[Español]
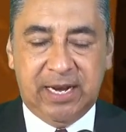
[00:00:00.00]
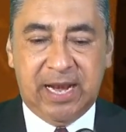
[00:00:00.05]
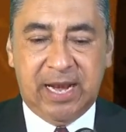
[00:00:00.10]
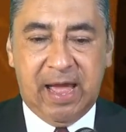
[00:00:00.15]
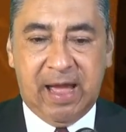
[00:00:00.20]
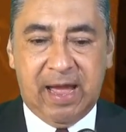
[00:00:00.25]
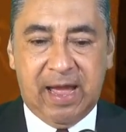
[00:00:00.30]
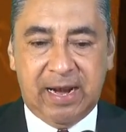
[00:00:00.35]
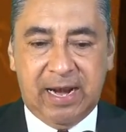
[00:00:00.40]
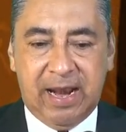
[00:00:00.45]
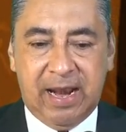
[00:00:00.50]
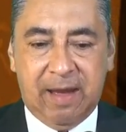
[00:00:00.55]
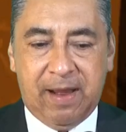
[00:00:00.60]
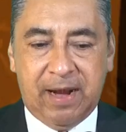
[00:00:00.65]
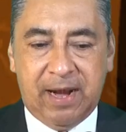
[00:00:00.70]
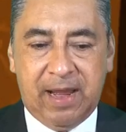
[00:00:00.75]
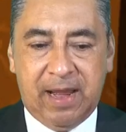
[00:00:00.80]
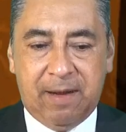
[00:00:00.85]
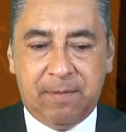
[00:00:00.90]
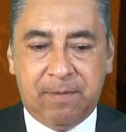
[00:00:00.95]
eh,
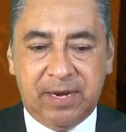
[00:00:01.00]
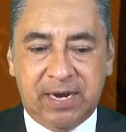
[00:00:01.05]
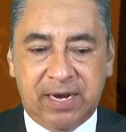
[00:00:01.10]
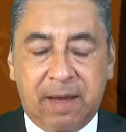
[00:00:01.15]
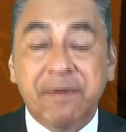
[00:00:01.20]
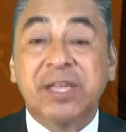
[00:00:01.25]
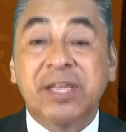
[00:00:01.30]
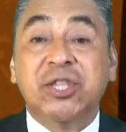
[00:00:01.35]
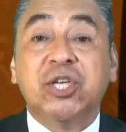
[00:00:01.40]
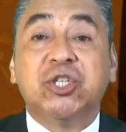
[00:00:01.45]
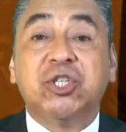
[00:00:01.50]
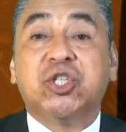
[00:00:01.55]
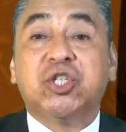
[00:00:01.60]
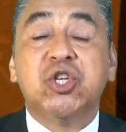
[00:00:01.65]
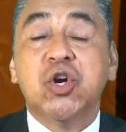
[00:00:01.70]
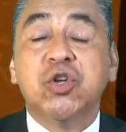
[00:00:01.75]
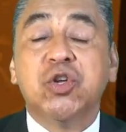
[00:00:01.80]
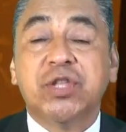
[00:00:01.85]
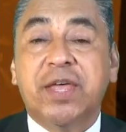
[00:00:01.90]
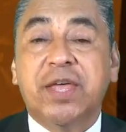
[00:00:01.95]
la
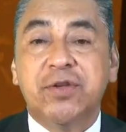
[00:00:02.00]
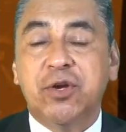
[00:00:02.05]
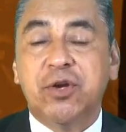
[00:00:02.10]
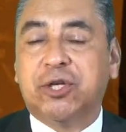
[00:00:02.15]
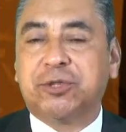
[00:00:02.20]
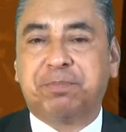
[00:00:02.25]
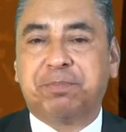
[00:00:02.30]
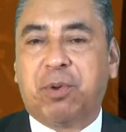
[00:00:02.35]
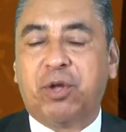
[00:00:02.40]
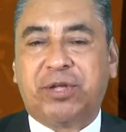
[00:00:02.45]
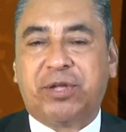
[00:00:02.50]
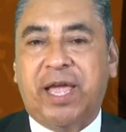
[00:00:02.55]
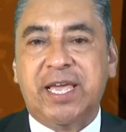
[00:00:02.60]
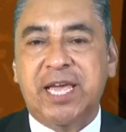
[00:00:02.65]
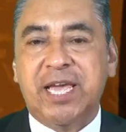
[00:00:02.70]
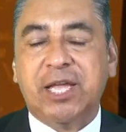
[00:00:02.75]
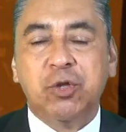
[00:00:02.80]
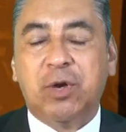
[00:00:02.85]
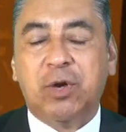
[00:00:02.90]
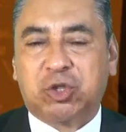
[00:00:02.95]
bendición de Dios
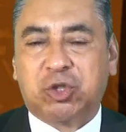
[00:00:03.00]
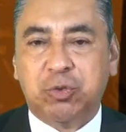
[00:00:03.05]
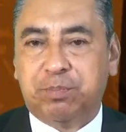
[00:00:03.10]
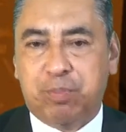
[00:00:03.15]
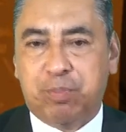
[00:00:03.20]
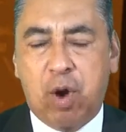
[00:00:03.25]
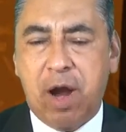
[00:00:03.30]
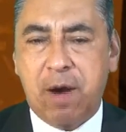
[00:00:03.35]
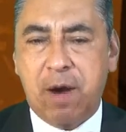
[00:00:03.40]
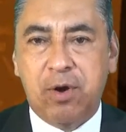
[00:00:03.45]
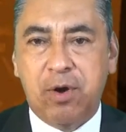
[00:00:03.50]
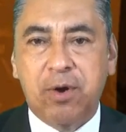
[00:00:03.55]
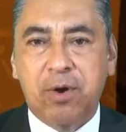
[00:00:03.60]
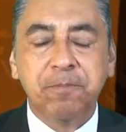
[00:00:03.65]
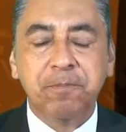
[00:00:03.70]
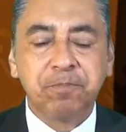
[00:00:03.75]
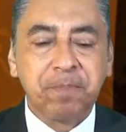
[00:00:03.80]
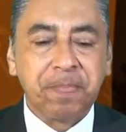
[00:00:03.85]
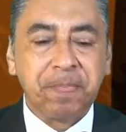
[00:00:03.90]
protegiendo a su pueblo.